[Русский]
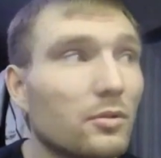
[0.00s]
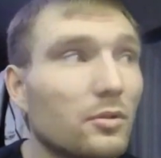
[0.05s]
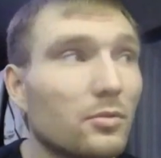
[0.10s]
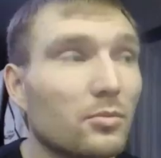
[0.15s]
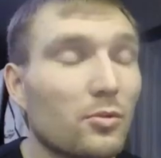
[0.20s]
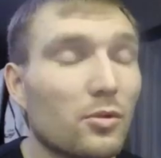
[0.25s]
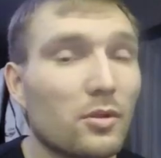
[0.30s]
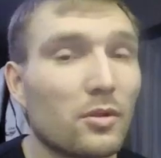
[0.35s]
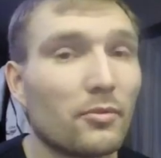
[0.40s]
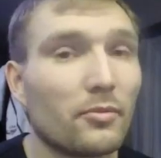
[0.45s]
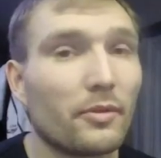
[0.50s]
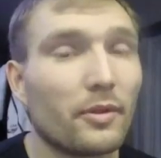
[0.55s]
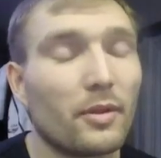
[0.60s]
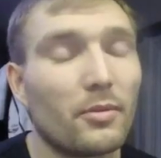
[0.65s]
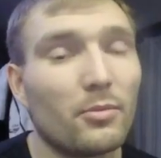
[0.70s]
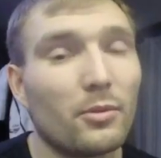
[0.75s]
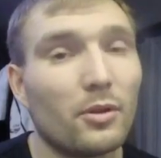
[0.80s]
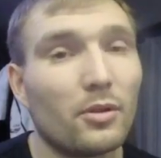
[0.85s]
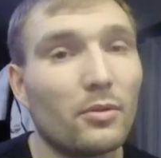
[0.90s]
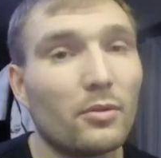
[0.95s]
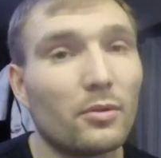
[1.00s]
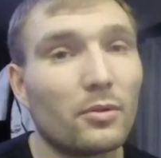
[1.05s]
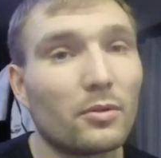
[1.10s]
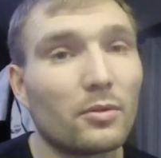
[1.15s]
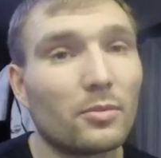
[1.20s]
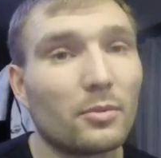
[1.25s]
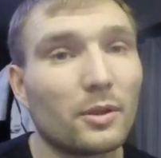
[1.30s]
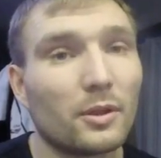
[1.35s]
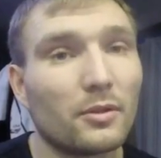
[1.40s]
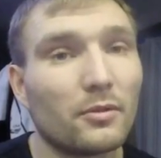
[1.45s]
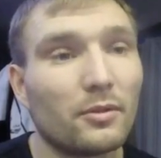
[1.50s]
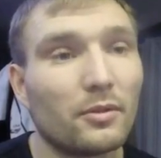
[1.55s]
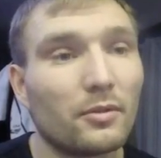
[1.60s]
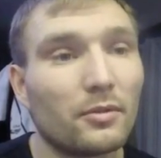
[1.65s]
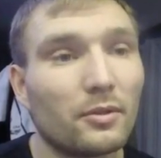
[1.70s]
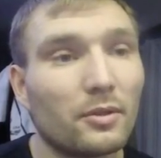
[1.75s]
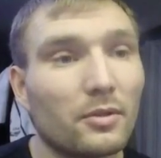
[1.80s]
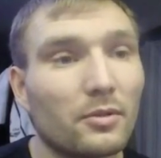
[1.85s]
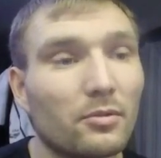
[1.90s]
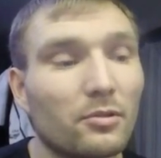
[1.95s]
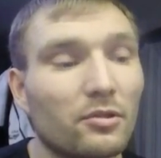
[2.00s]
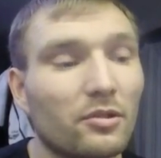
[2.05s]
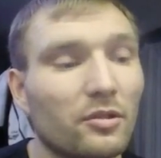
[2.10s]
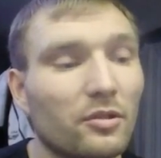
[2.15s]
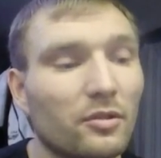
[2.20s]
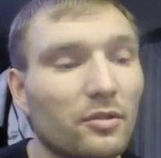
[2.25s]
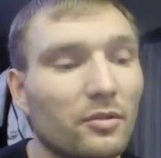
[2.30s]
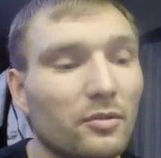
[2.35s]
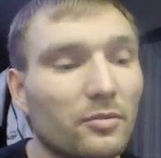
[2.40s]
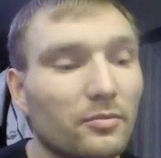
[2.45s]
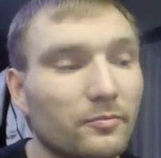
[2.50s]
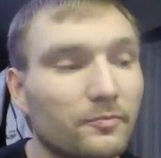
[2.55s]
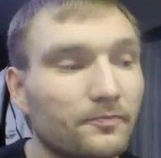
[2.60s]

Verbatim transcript: Потому что время идет, у меня две выгрузки.